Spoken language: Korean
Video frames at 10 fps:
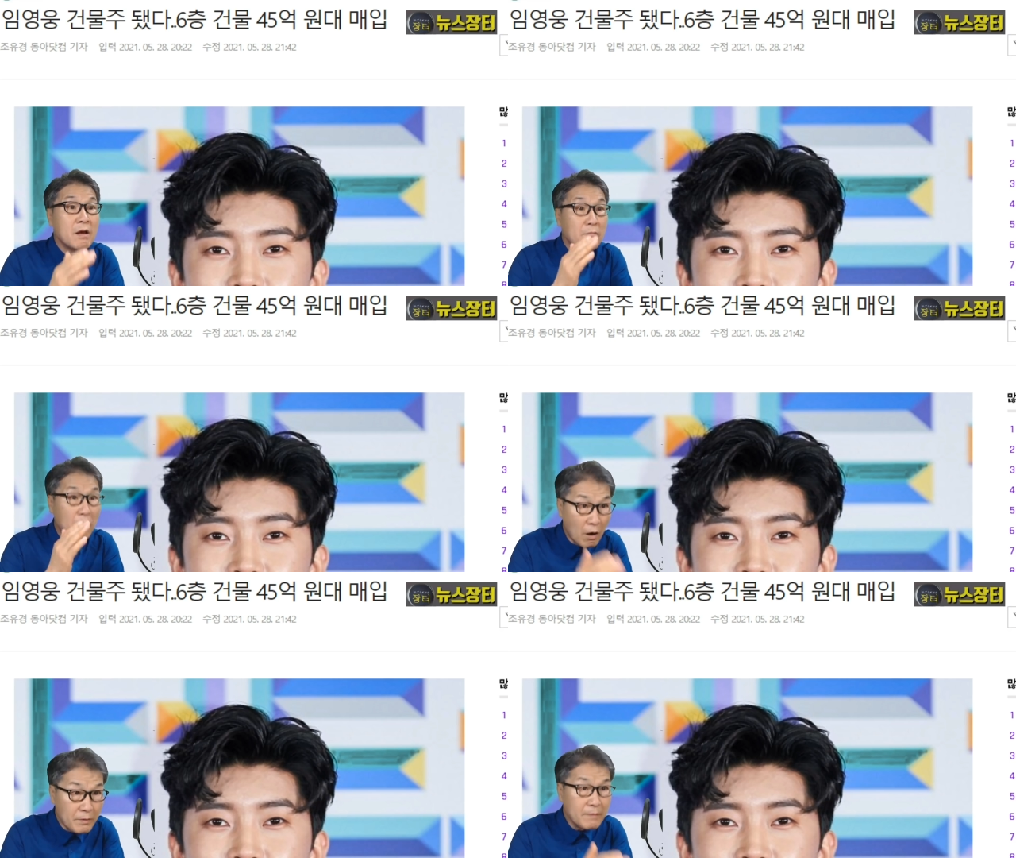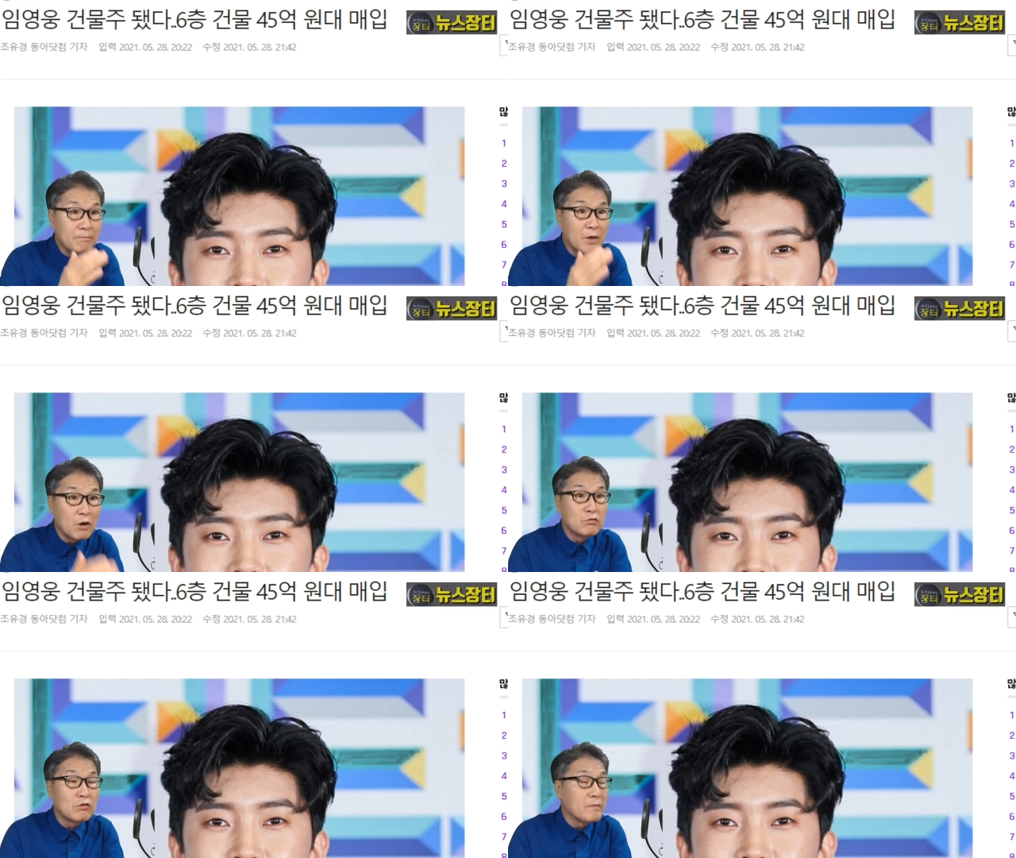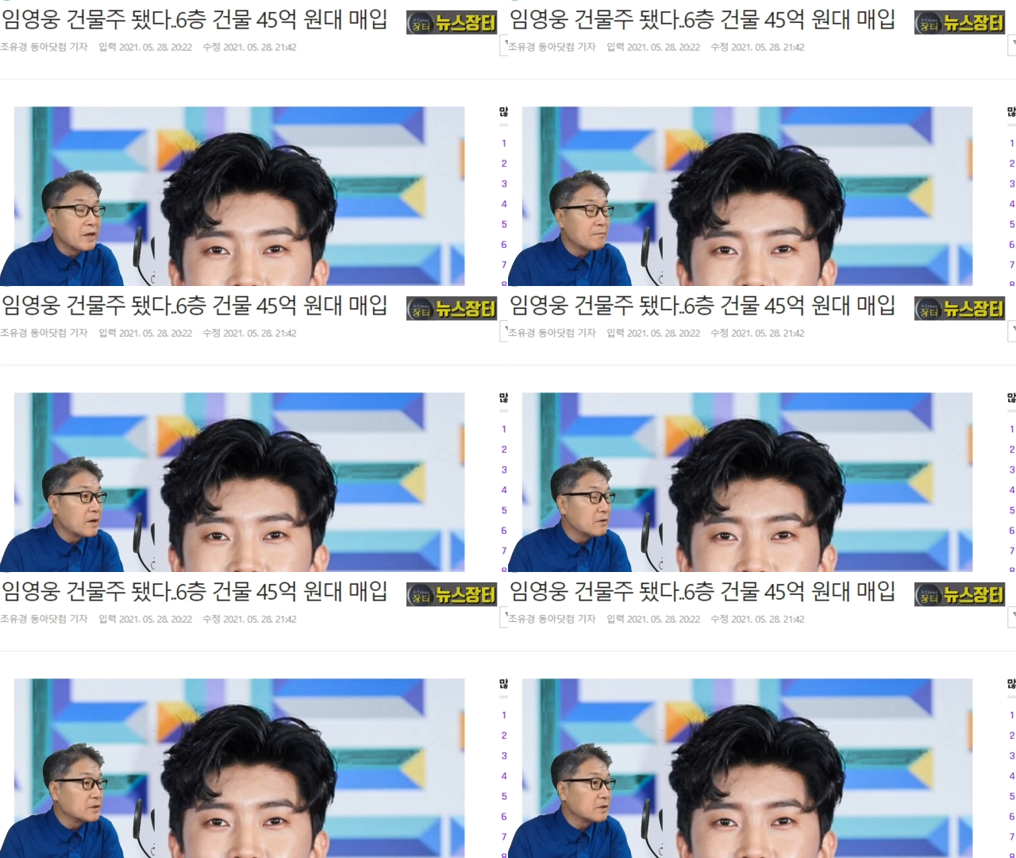법인명으로
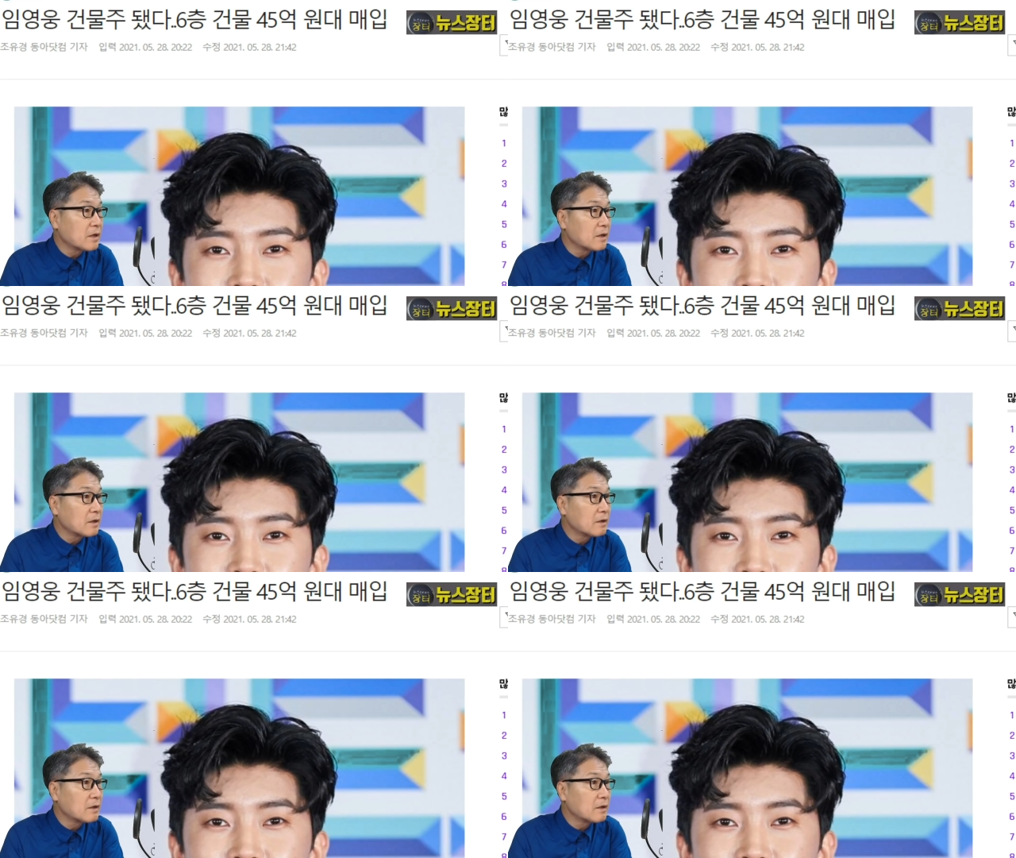매입한 것이다.